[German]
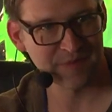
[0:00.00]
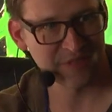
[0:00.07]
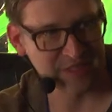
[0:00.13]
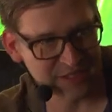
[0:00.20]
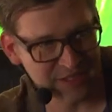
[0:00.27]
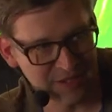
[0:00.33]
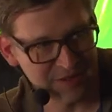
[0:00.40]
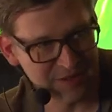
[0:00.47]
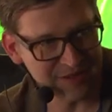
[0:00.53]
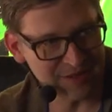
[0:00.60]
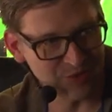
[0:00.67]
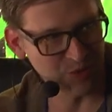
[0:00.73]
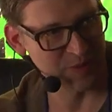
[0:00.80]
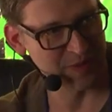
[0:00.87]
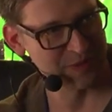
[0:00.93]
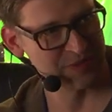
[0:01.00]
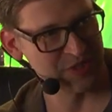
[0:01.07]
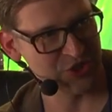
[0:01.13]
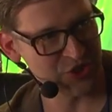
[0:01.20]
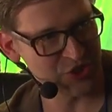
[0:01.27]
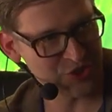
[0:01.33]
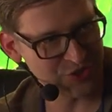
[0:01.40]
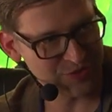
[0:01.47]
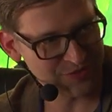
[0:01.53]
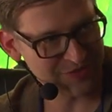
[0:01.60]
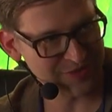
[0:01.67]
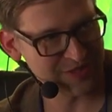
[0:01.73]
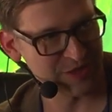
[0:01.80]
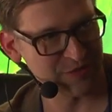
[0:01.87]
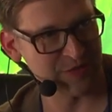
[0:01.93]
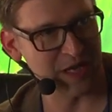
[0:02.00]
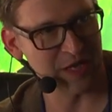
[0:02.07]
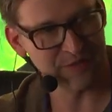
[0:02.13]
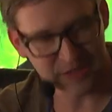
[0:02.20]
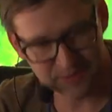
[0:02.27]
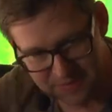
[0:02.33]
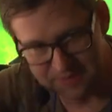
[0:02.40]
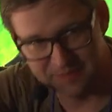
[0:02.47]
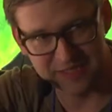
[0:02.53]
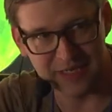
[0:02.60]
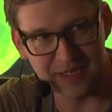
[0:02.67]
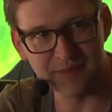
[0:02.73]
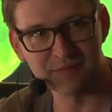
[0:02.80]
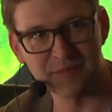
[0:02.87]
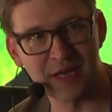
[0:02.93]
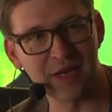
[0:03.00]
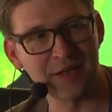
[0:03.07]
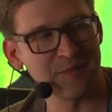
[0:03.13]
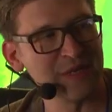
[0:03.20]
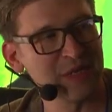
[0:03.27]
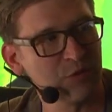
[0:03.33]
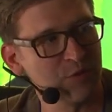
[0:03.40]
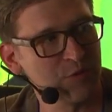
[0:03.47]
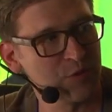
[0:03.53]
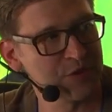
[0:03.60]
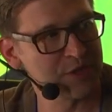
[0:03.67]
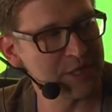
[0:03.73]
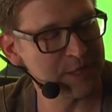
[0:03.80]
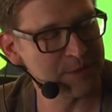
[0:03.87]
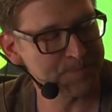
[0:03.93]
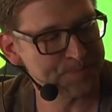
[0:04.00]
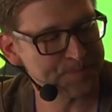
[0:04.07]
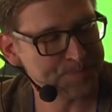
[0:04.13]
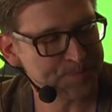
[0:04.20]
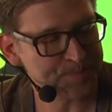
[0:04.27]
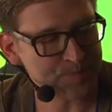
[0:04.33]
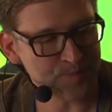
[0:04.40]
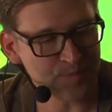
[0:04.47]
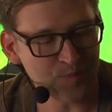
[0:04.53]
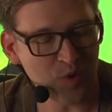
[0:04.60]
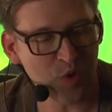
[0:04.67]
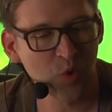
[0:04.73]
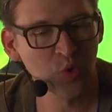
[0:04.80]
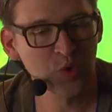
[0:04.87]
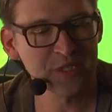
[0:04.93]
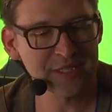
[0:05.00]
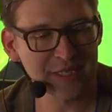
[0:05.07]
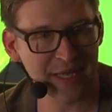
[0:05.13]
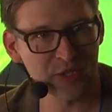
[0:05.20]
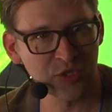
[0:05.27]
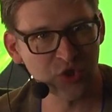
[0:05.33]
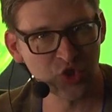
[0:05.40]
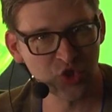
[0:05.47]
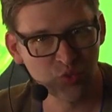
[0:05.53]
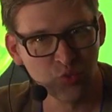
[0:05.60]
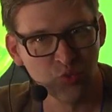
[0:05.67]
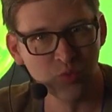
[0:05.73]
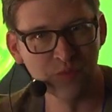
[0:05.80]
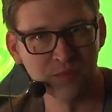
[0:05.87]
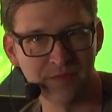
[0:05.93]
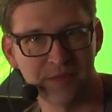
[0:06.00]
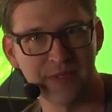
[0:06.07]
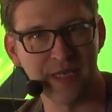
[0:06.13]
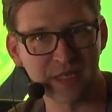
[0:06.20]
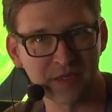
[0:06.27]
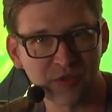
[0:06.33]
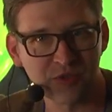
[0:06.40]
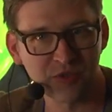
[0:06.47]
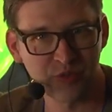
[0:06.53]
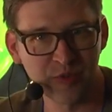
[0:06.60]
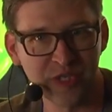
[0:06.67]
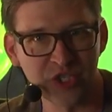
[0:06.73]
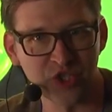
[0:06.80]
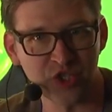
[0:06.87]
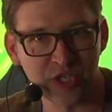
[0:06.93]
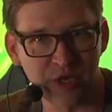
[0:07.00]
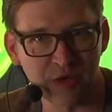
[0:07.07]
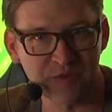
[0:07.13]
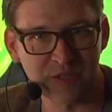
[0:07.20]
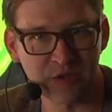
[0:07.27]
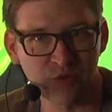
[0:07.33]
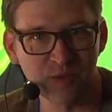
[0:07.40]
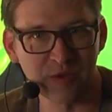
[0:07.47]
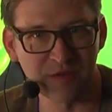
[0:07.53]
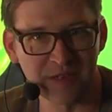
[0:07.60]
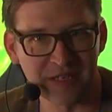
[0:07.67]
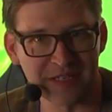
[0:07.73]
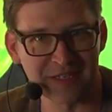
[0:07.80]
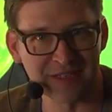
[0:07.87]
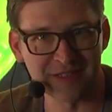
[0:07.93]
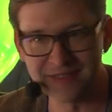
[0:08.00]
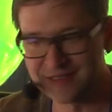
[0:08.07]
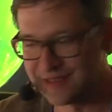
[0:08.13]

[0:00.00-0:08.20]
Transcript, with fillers: das so über den Tisch gefahren wird, mit einem sehr nahen Mikrofon dran. Und ein Schuh, der quietscht auf einer Oberfläche.